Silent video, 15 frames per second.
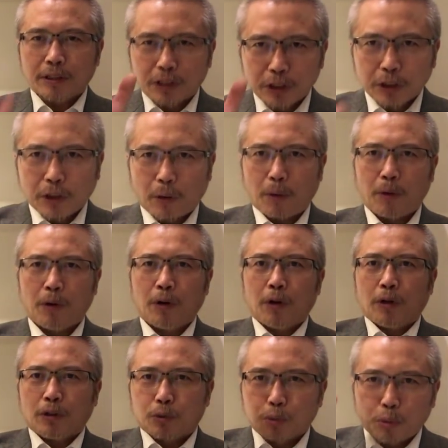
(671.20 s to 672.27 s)
知道。
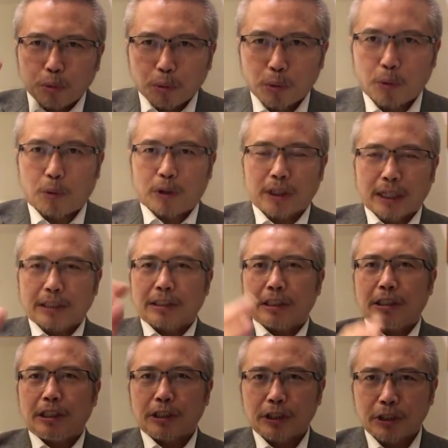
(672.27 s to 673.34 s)
如果让这些